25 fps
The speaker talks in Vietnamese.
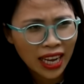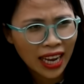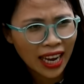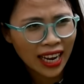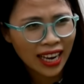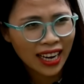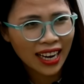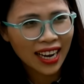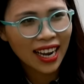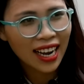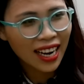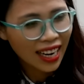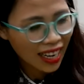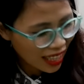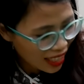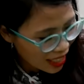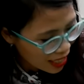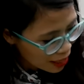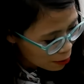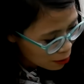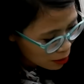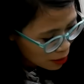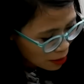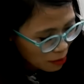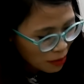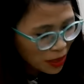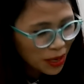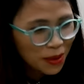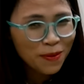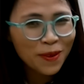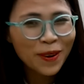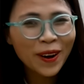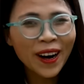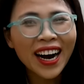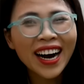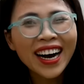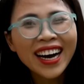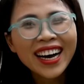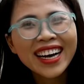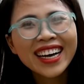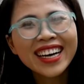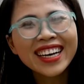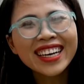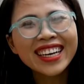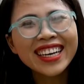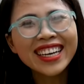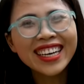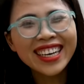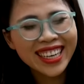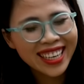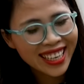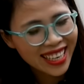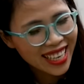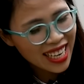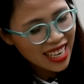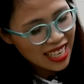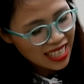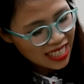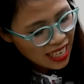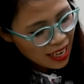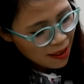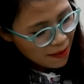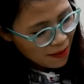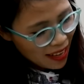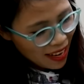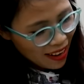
tè ra cái định chị mới mua Xem